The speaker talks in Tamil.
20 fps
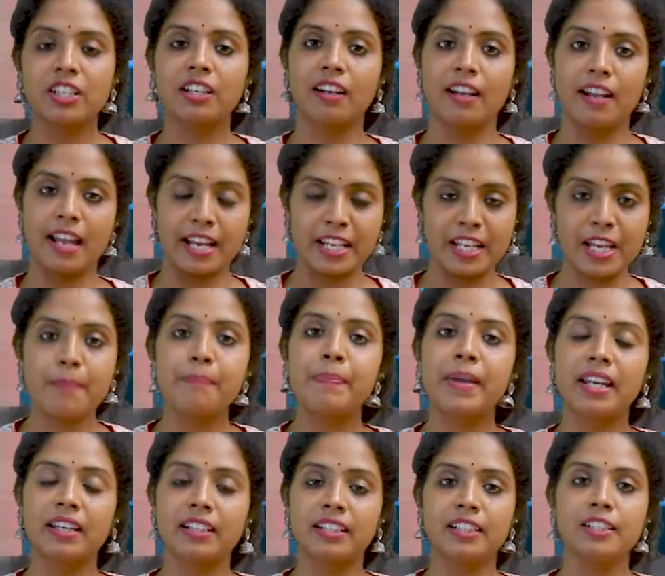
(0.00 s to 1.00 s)
இருக்கிற நிறைய
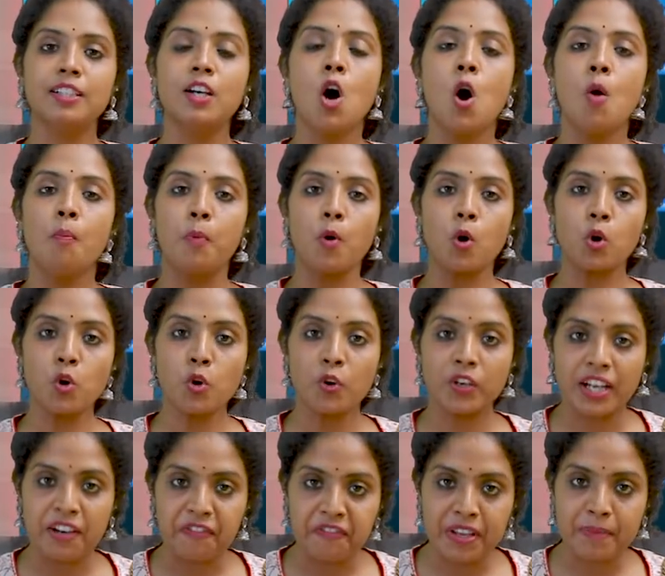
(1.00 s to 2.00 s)
பேருக்கு
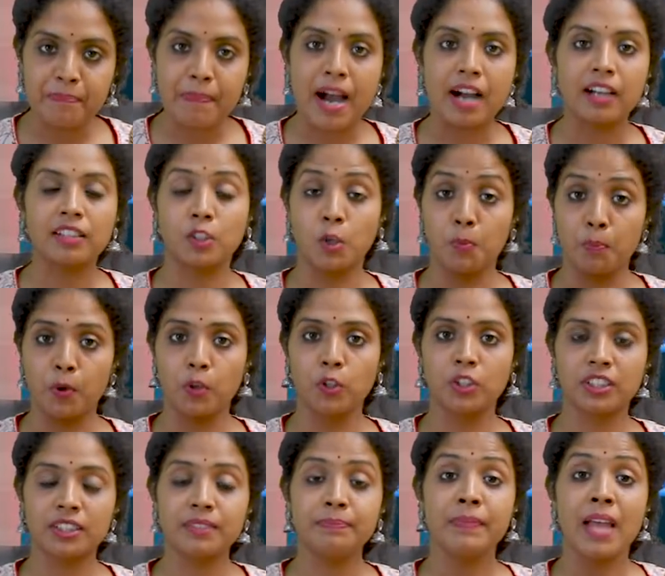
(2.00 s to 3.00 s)
போர்னோகிராஃபி
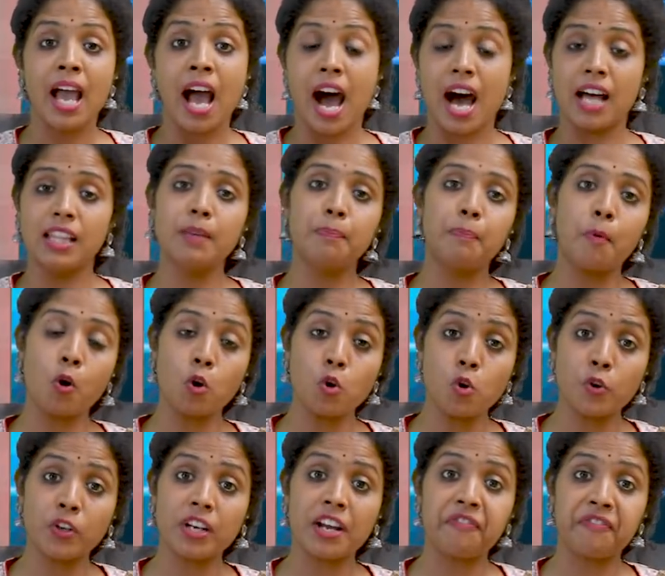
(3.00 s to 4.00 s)
பார்க்கும்பொழுது அந்த
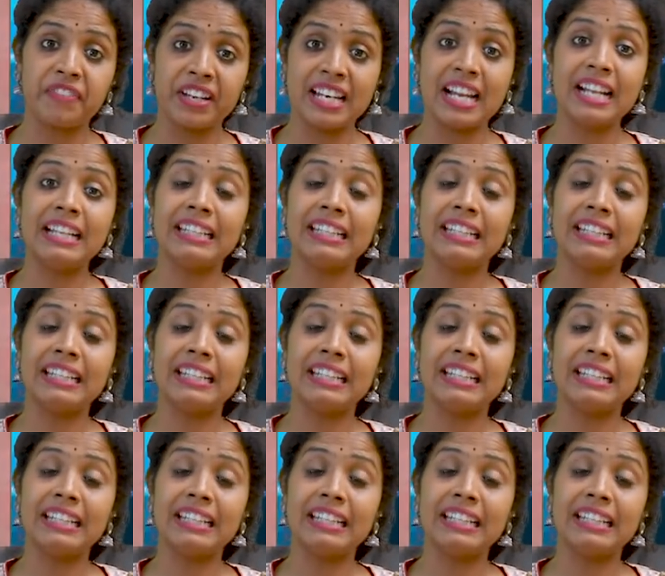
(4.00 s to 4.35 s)
போர்னோகிராஃபியில்